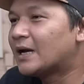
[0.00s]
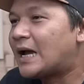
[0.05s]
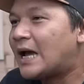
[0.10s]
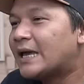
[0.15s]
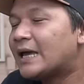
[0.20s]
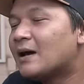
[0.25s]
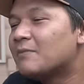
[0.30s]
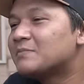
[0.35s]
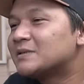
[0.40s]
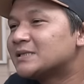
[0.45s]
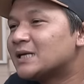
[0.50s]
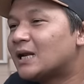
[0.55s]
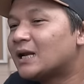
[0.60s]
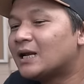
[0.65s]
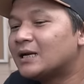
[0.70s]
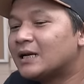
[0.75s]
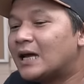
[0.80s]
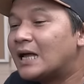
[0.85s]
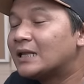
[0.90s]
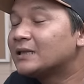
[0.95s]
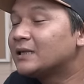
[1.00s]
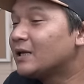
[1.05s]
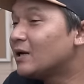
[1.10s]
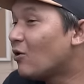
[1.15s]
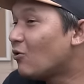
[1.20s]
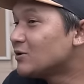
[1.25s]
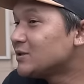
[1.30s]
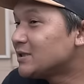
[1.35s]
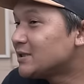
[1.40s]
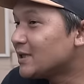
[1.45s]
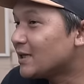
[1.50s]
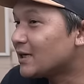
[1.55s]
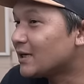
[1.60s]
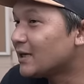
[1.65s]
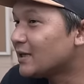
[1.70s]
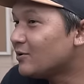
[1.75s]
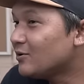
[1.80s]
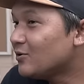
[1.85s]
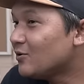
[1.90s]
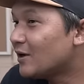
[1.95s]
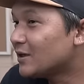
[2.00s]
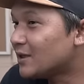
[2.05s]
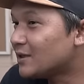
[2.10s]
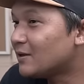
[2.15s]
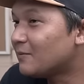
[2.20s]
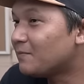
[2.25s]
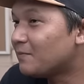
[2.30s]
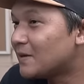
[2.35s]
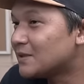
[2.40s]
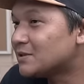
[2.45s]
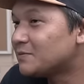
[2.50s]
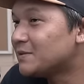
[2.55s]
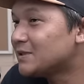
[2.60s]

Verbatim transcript: kayak misalkan ganti launcher gitu juga tetap masih